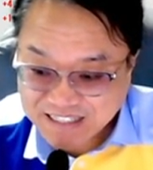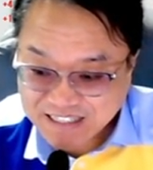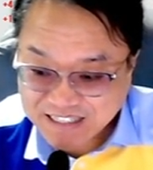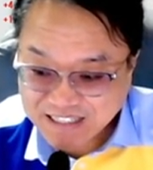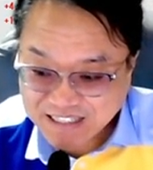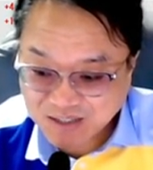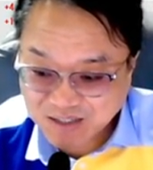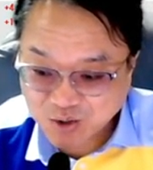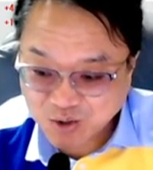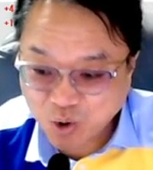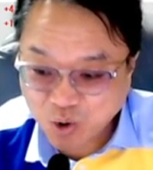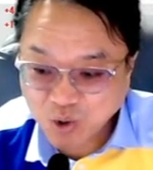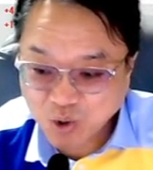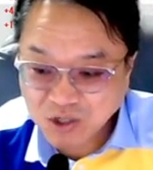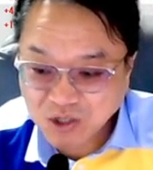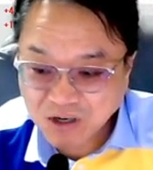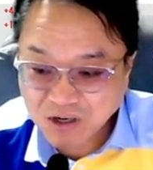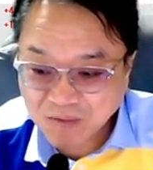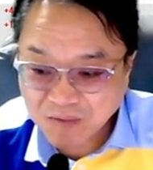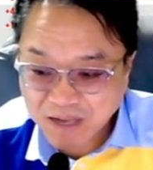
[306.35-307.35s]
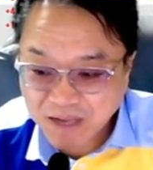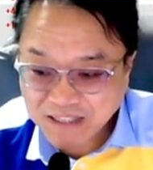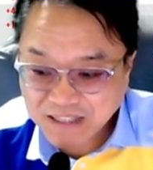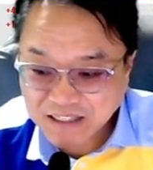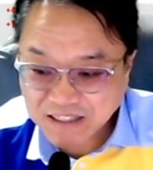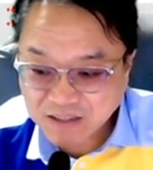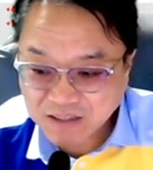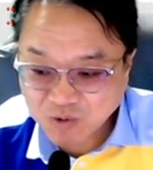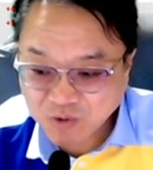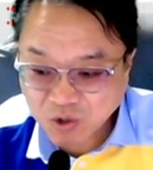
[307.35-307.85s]
그
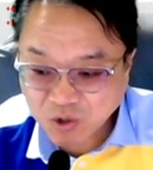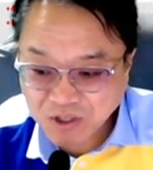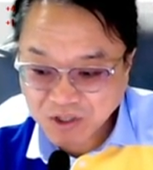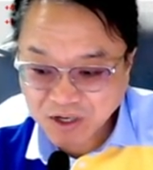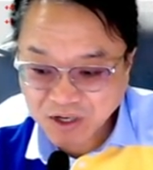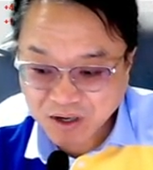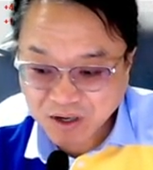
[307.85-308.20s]
조정을 마친